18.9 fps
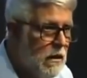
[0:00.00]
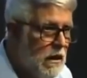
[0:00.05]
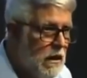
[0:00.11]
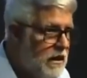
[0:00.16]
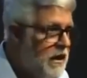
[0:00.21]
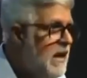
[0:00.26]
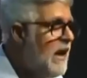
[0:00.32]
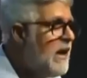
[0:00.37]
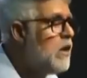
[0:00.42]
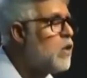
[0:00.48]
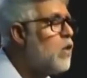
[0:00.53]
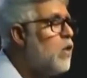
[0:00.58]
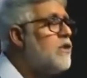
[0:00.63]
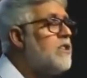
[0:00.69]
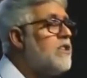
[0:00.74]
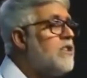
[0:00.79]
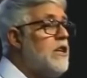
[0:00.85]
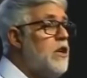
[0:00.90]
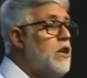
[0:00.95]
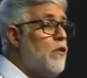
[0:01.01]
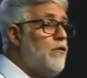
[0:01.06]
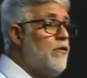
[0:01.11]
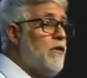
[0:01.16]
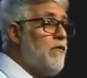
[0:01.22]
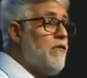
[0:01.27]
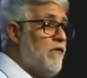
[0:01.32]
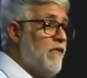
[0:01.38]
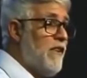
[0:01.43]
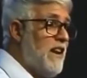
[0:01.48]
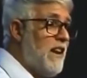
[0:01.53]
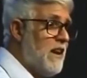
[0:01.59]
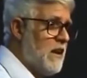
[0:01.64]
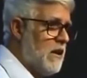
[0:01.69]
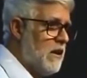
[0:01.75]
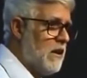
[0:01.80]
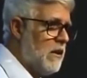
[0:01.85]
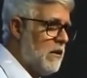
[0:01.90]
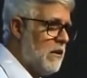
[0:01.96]
que ele conseguiu viver
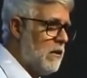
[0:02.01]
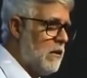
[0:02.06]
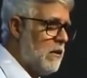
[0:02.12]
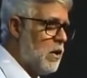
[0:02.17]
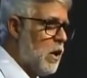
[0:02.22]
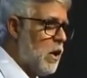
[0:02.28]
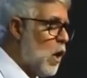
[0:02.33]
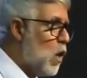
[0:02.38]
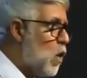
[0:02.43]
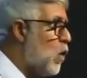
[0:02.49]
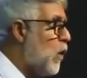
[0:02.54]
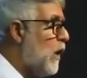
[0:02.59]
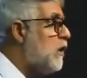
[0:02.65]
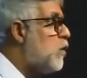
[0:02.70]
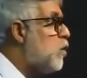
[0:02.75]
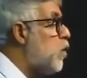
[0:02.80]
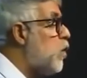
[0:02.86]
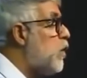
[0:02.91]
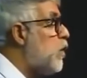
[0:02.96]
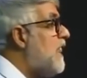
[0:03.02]
quando o